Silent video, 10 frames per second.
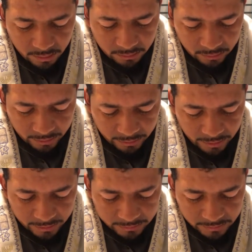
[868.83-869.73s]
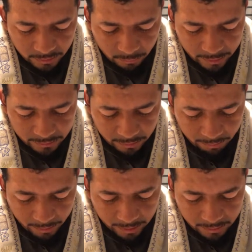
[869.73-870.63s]
donde quiera que se encuentren,
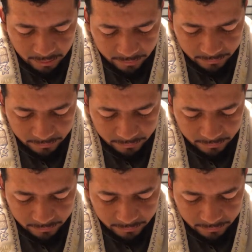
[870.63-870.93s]
Padre.